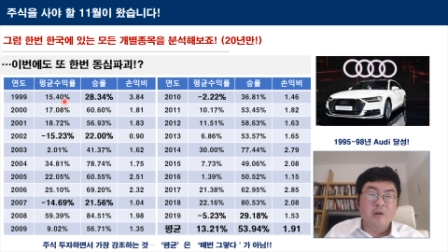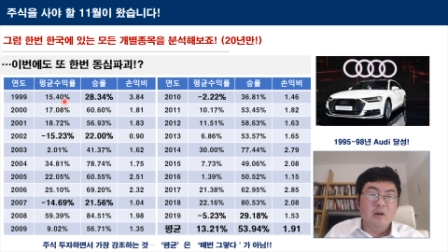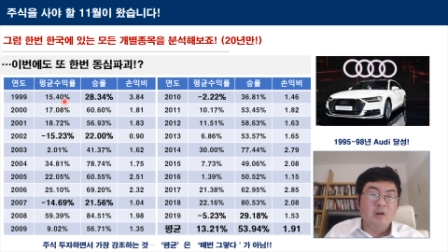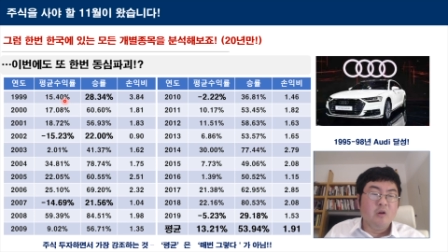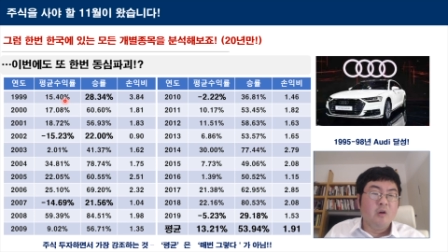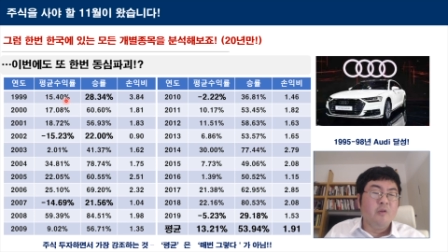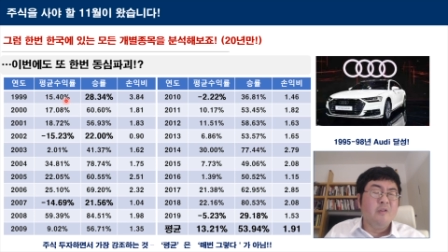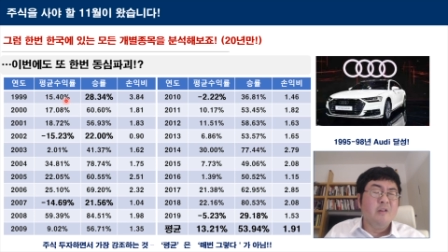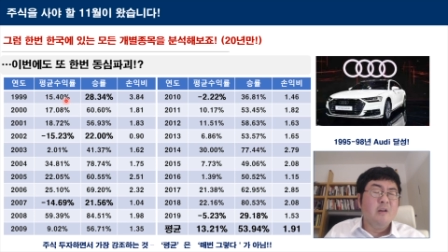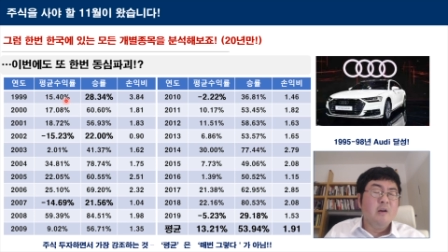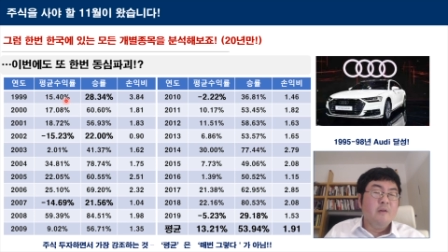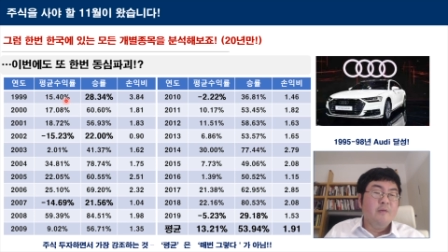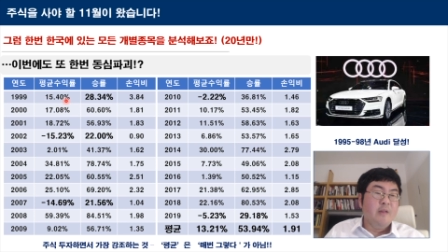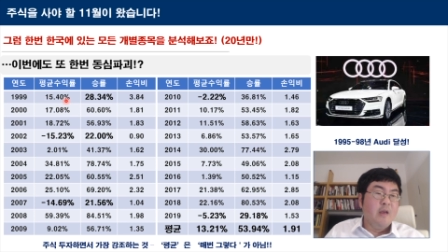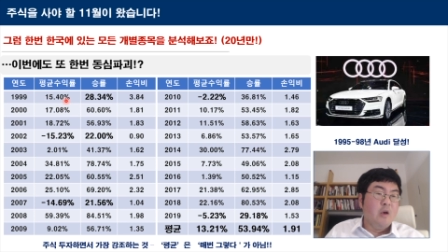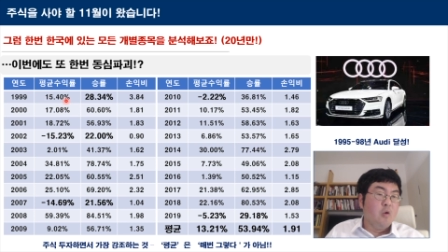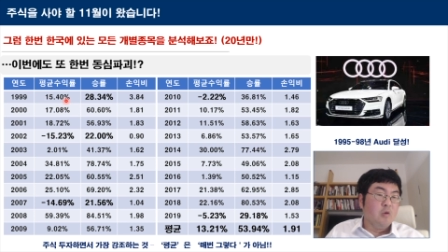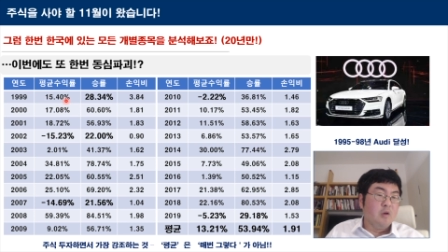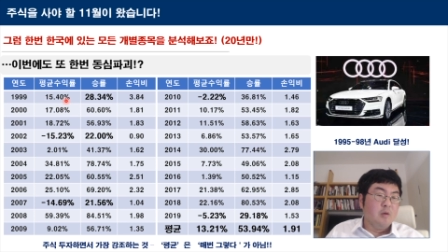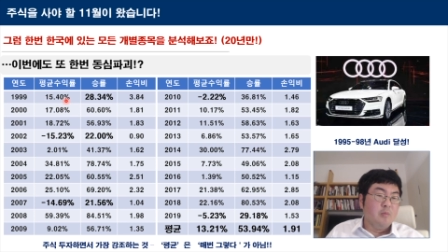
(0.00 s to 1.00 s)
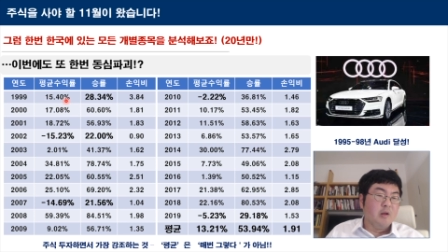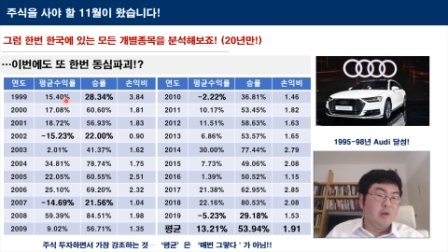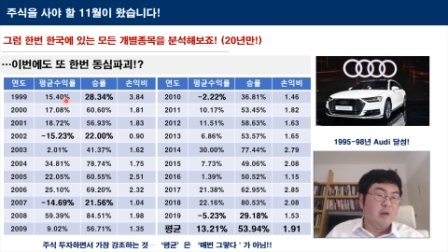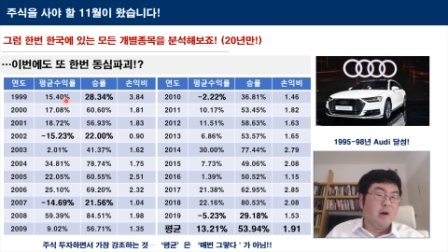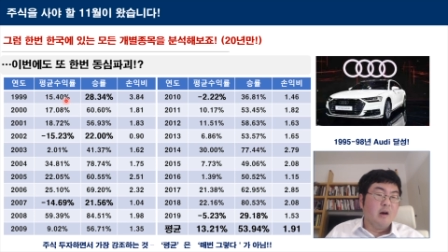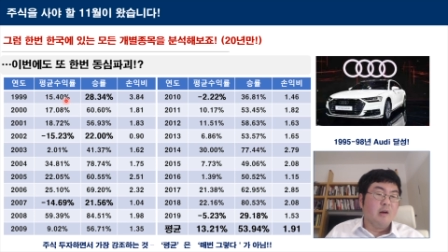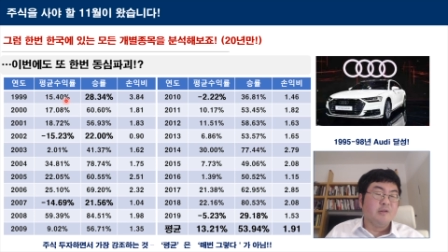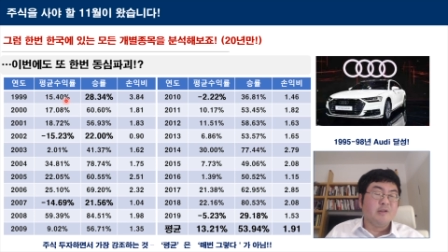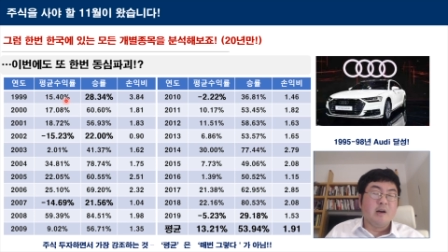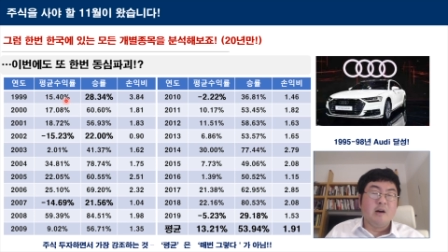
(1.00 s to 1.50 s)
이런
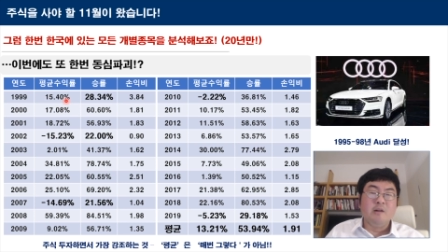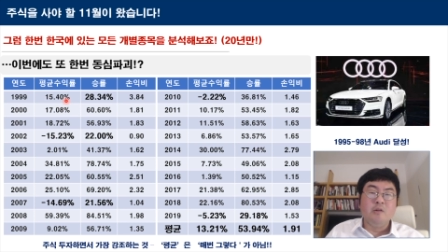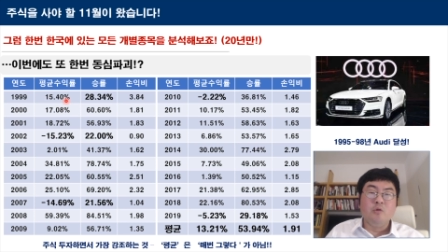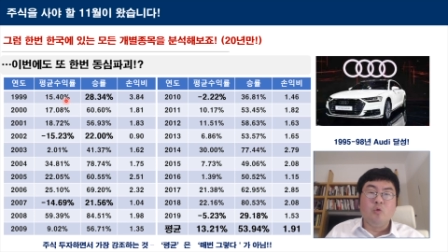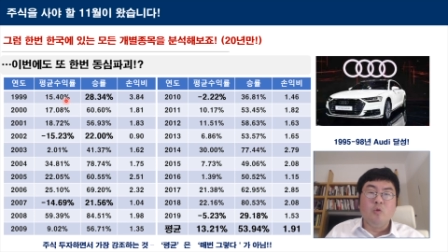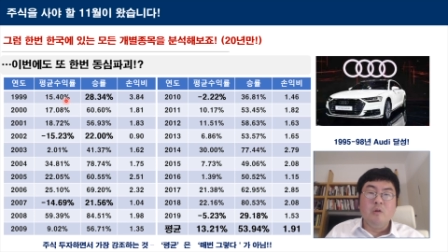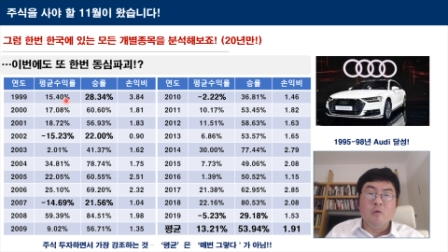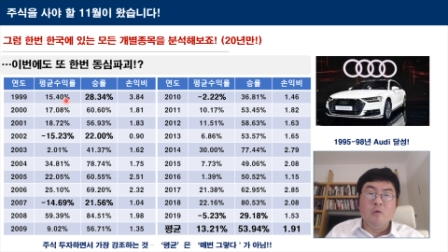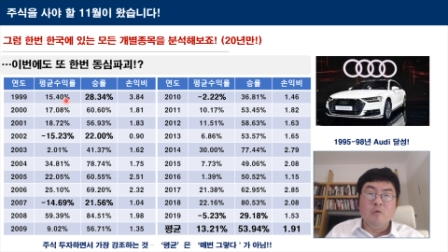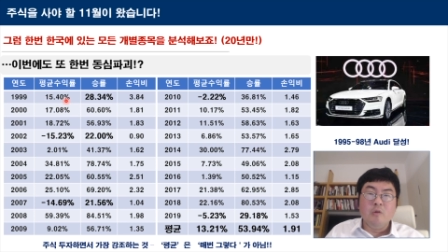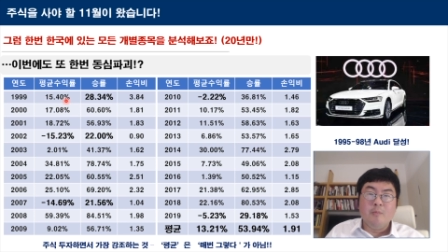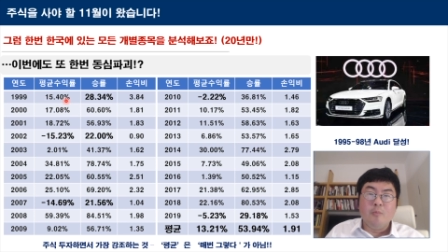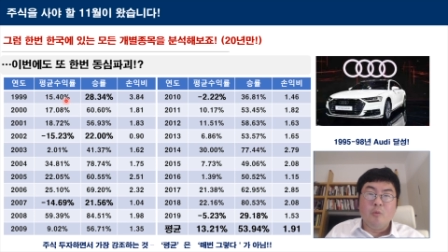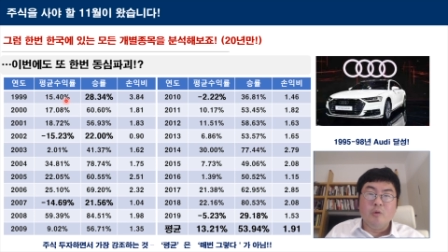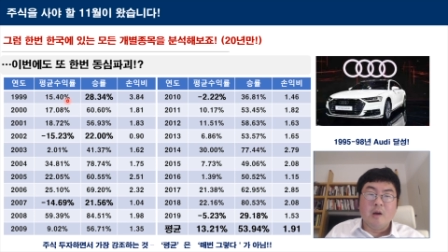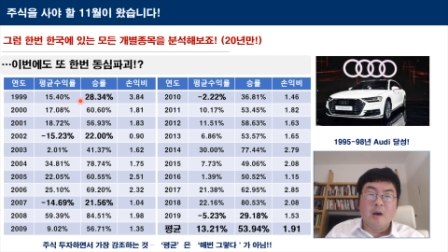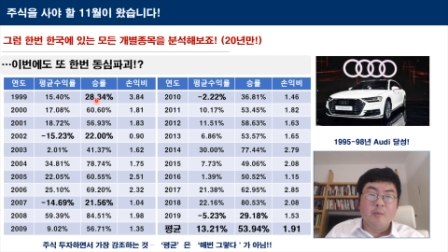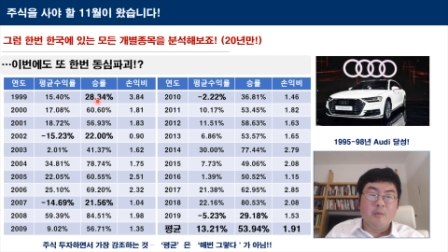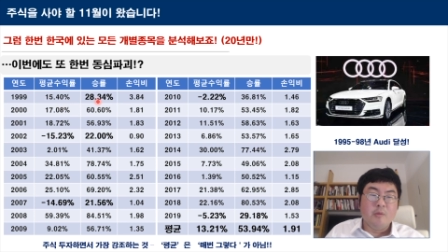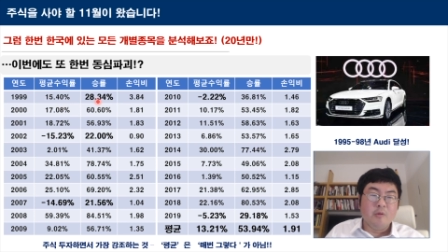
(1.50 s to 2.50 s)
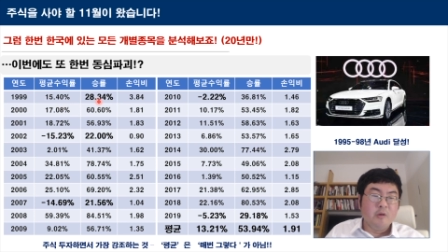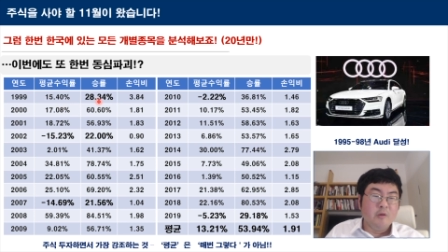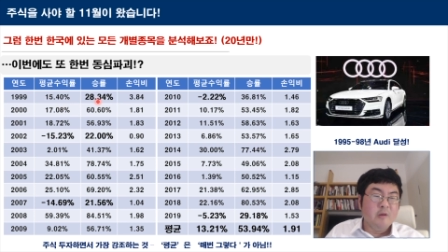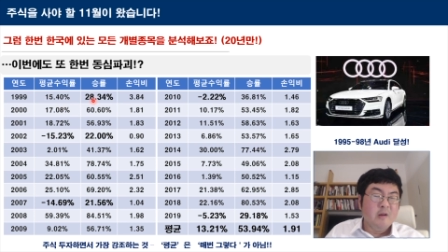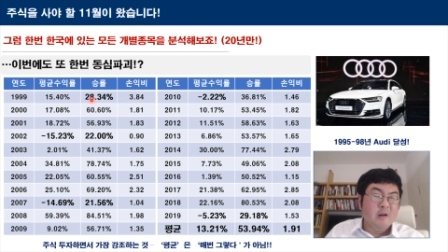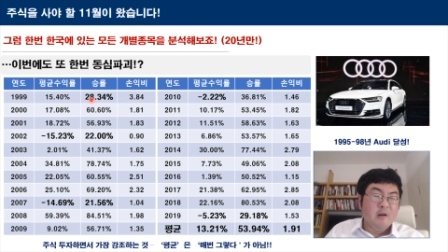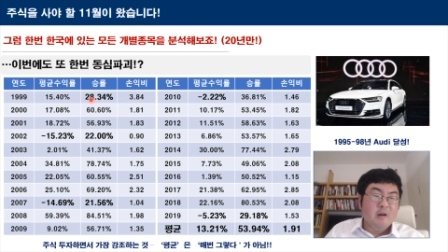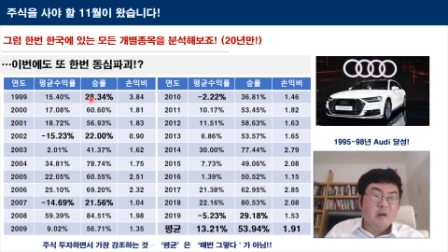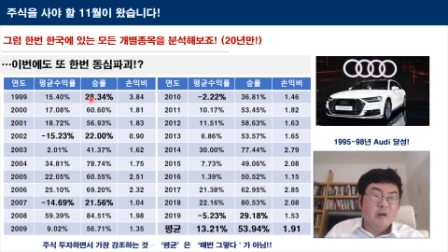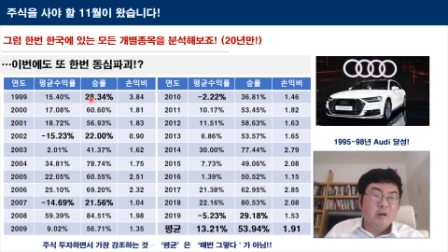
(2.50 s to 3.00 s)
내용입니다. 자, 근데 놀라운 게 뭐냐면은
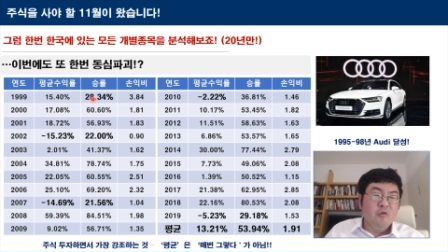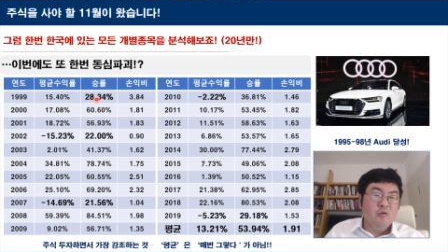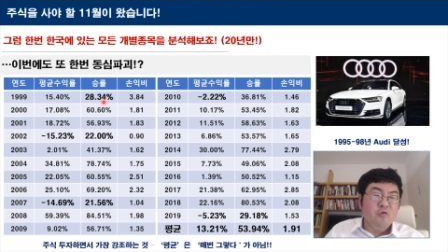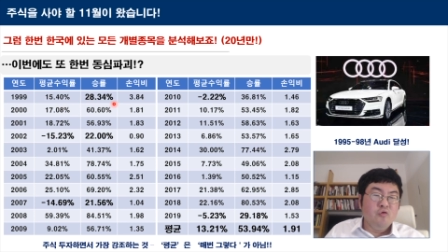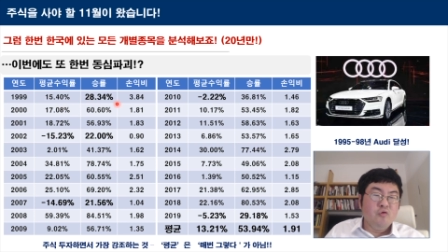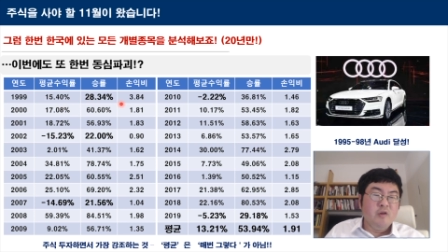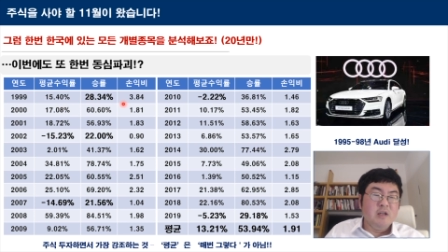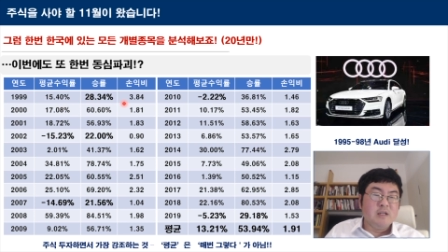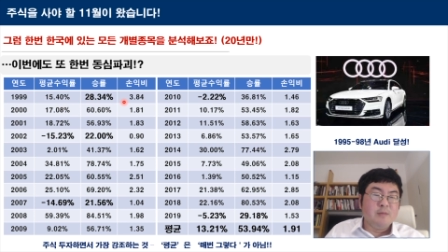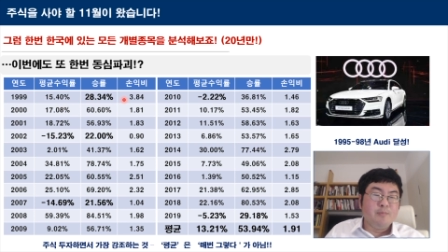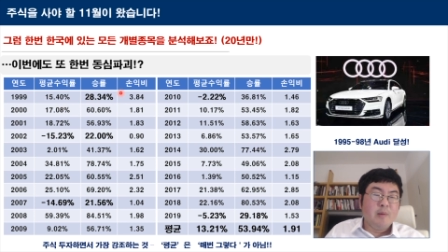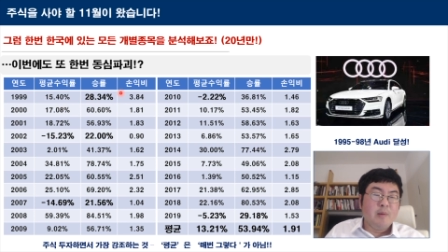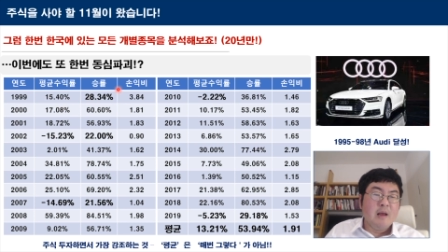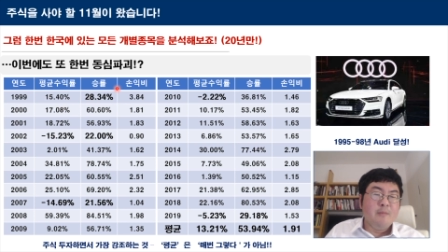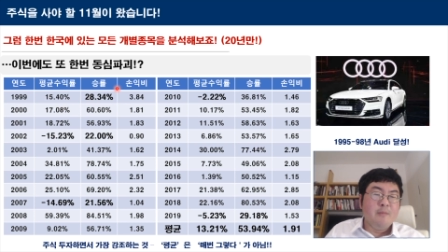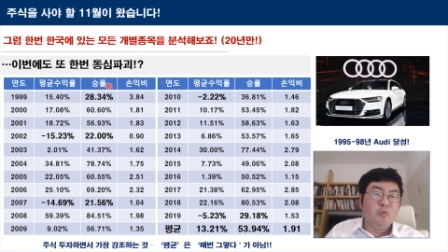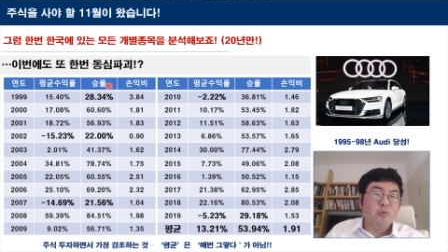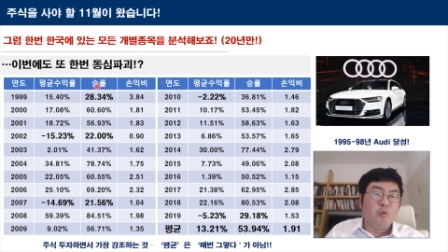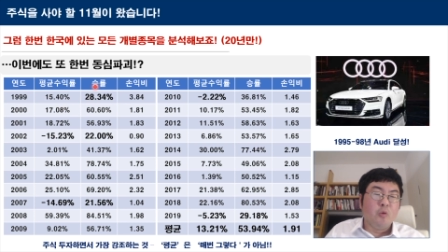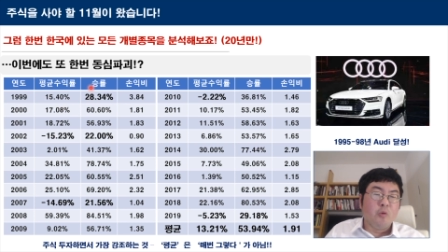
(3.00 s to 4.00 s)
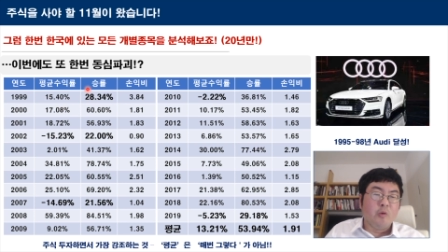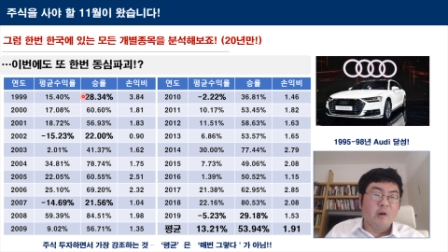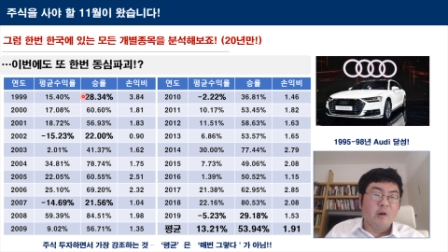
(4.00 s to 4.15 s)
승률이 28%래.